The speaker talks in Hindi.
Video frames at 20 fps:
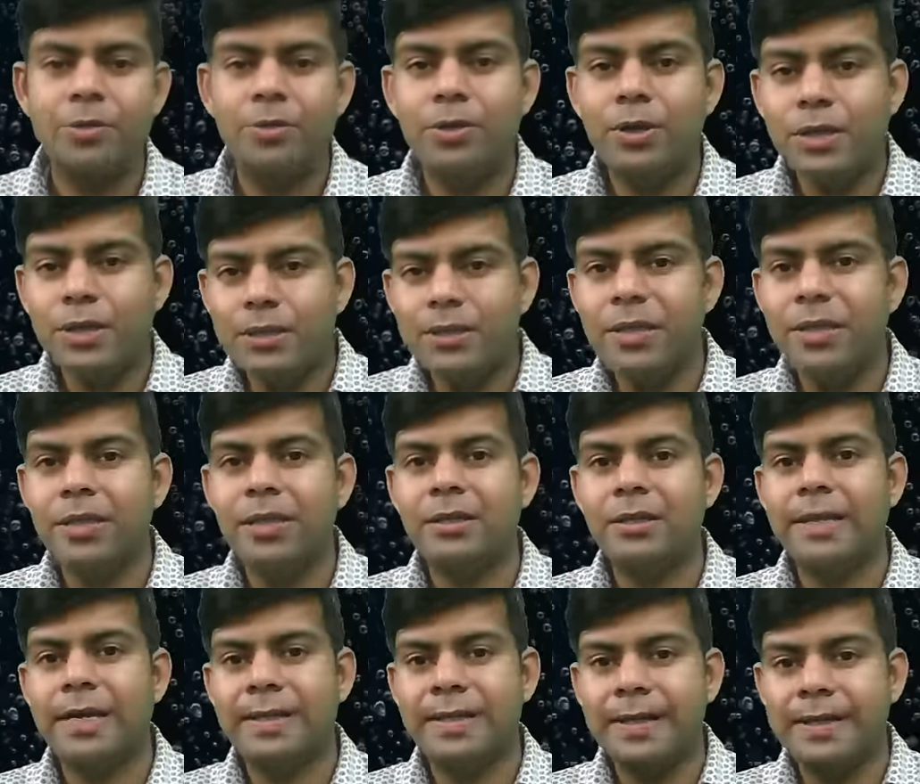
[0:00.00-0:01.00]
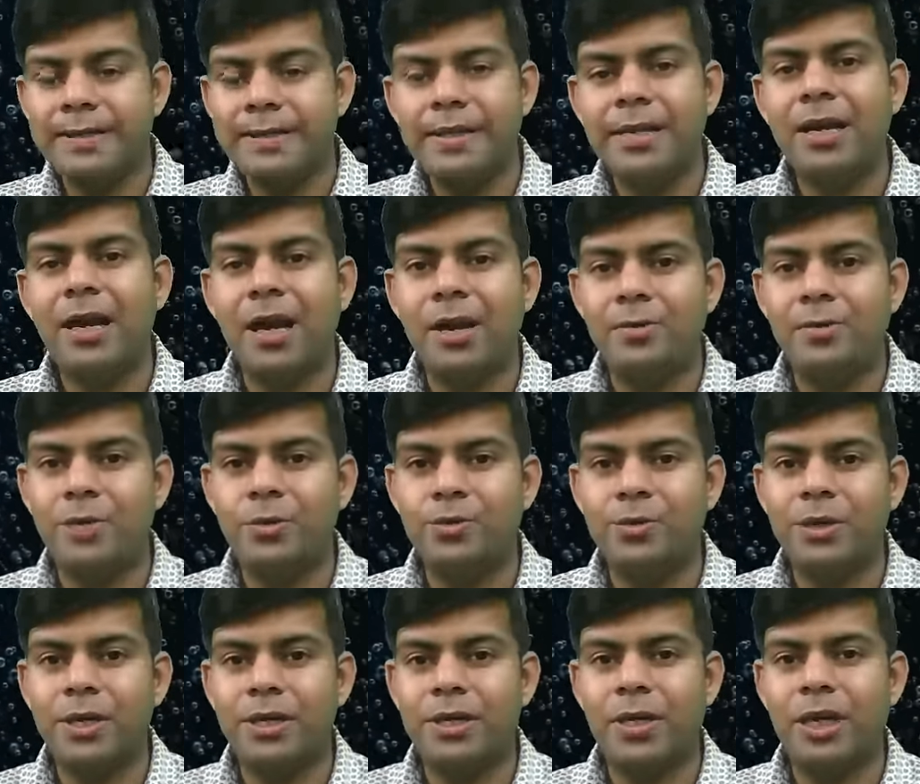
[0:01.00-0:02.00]
तो इसी टेंडेंसी का हम
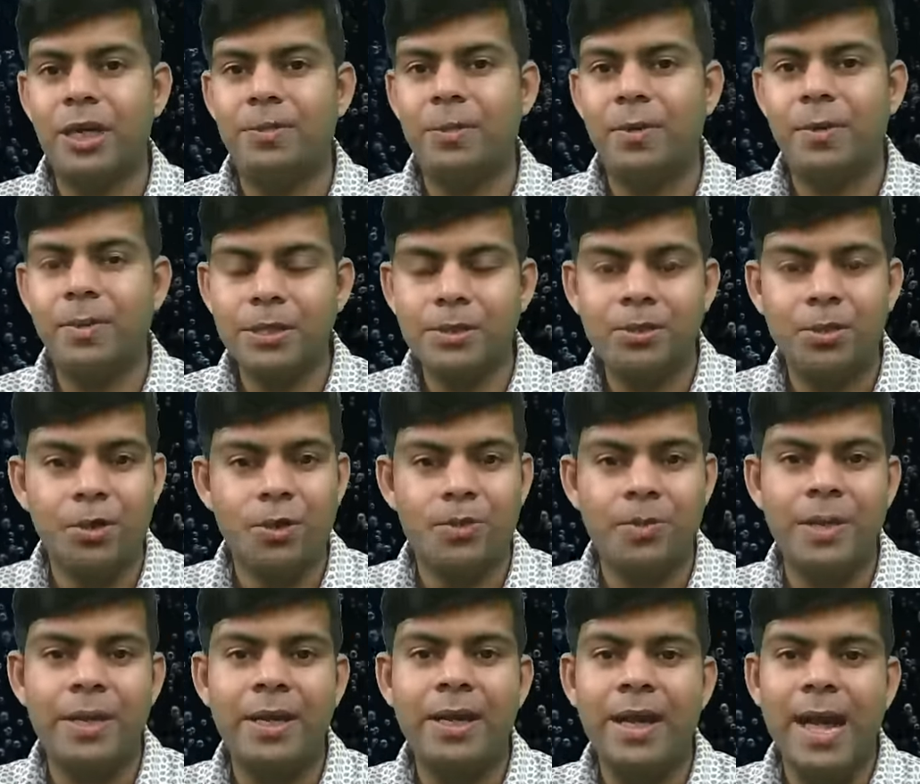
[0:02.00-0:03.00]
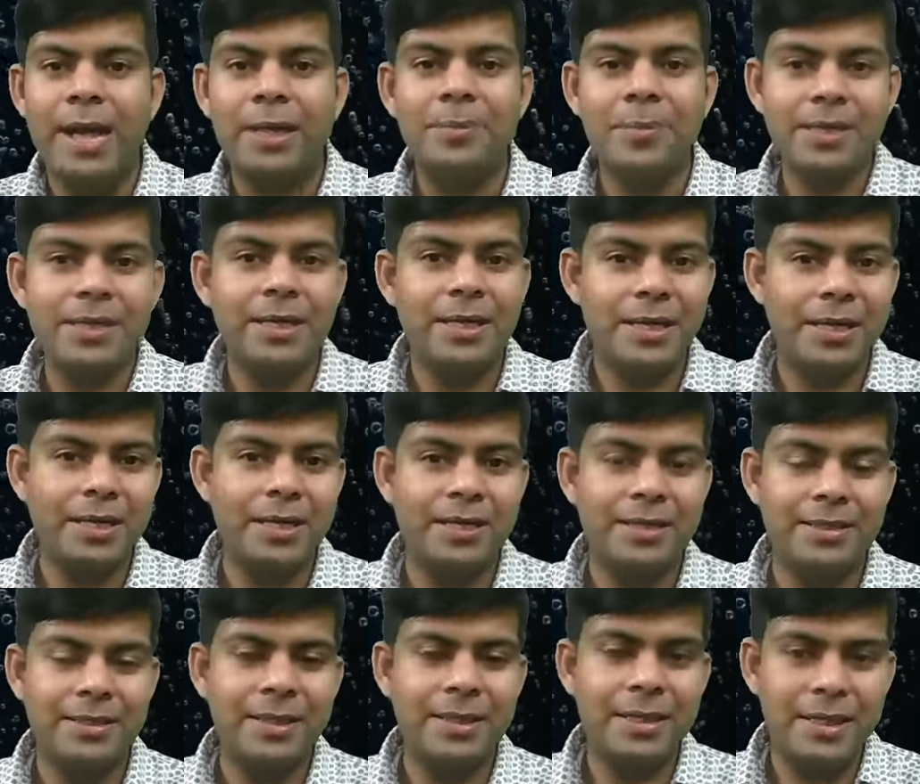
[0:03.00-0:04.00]
यूज करते हैं बबल सॉर्ट में एंड बेसिकली
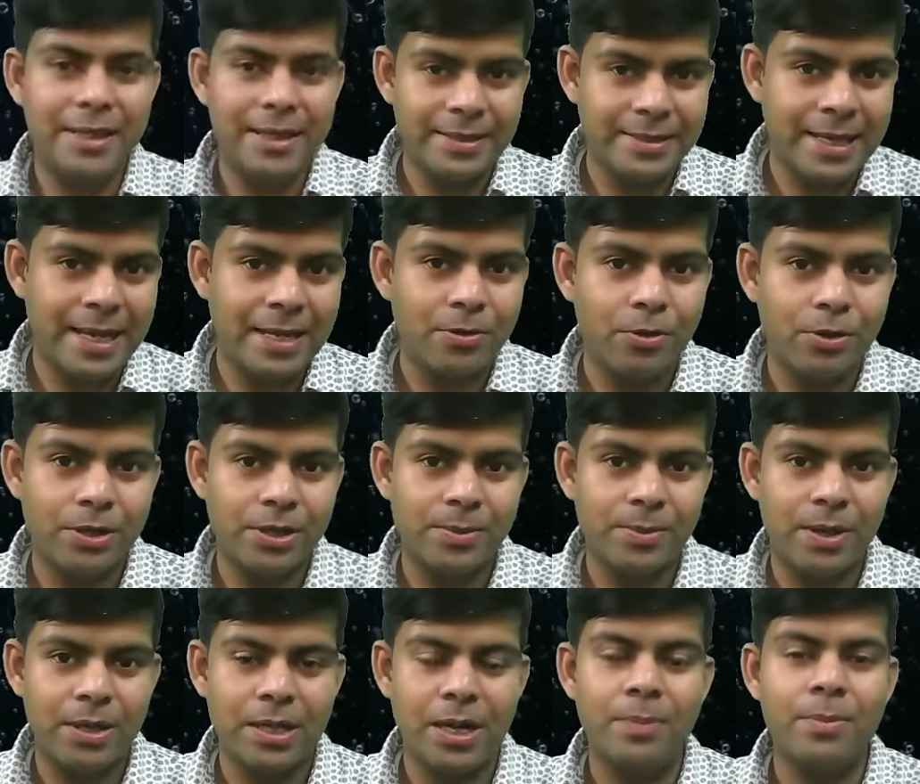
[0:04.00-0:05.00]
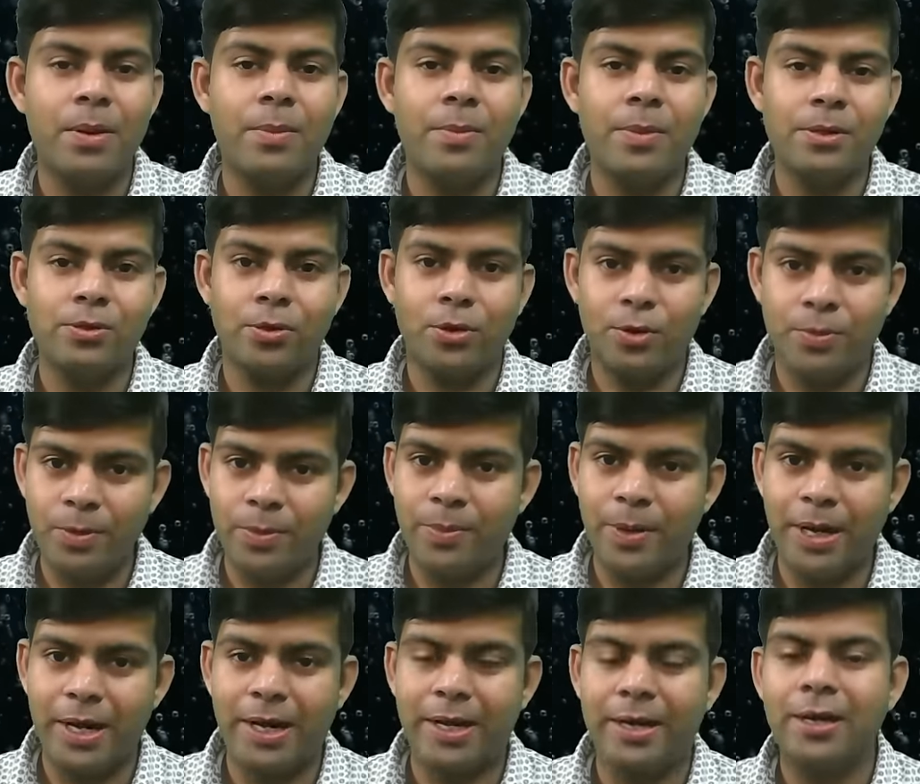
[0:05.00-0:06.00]
इसीलिए इस एल्गोरिदम का नाम बबल सॉर्ट भी
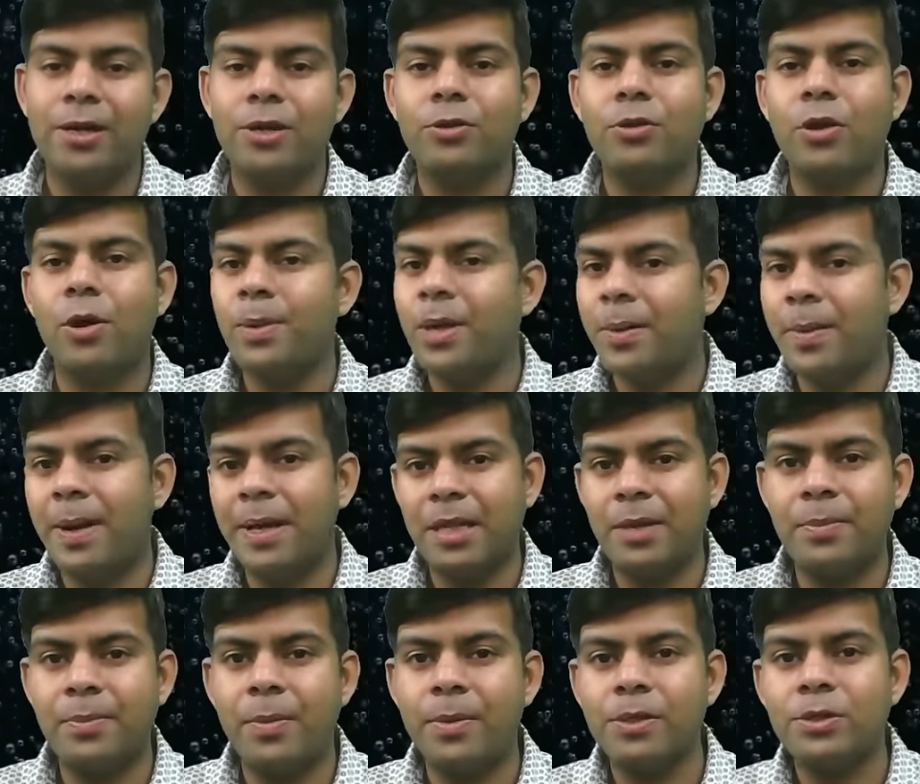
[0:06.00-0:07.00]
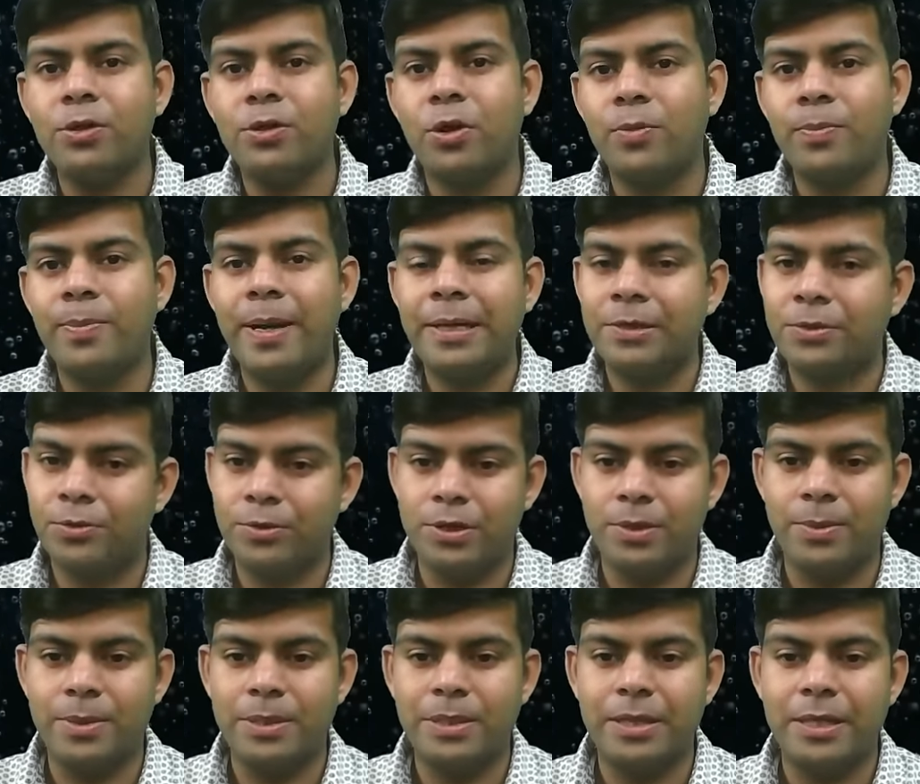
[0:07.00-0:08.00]
पड़ा है तो अभी हम आते हैं बबल सॉर्ट पे एंड इसको
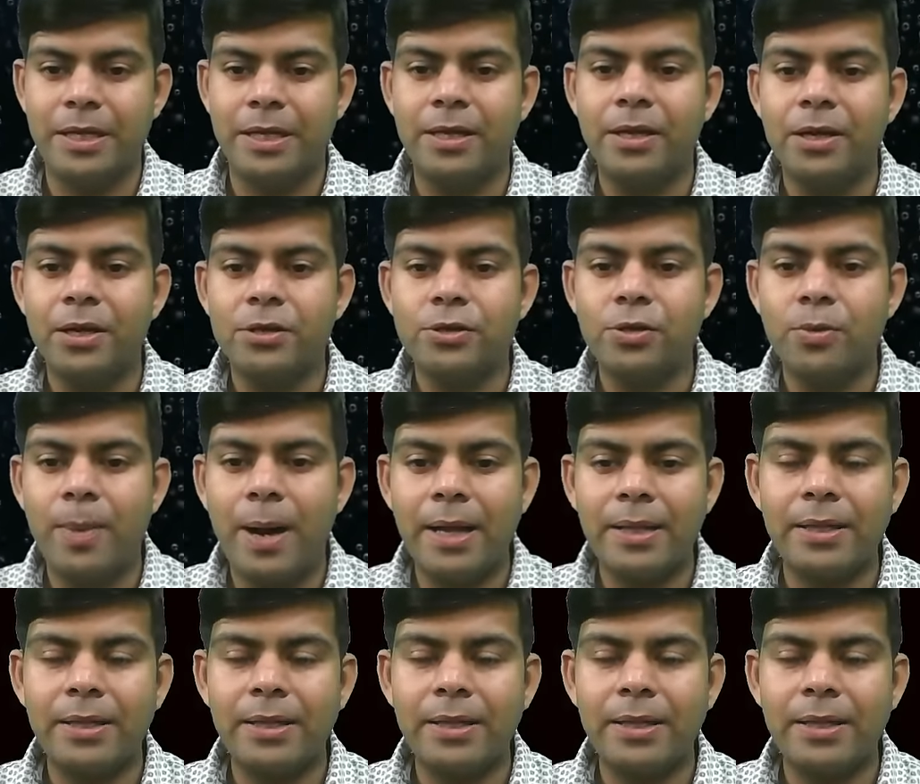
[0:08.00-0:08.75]
समझते हैं सो so,